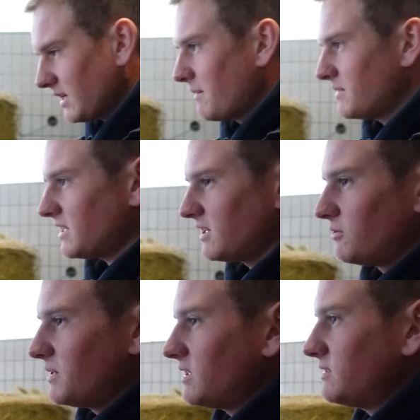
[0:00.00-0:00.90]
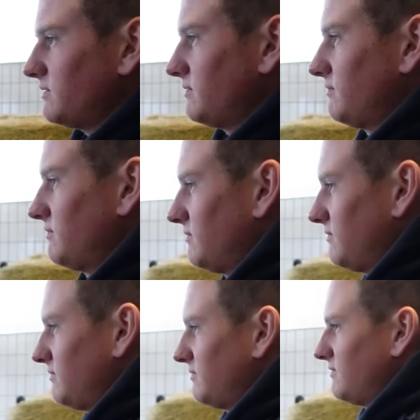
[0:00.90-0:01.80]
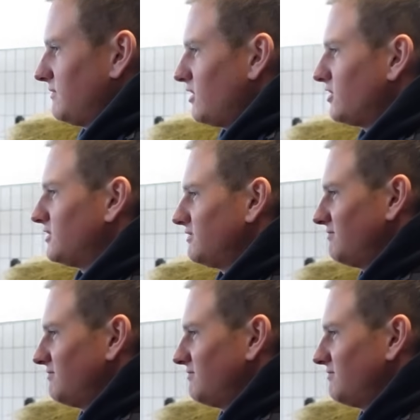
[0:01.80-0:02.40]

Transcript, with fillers: Kann man es einer ummachen? Leute,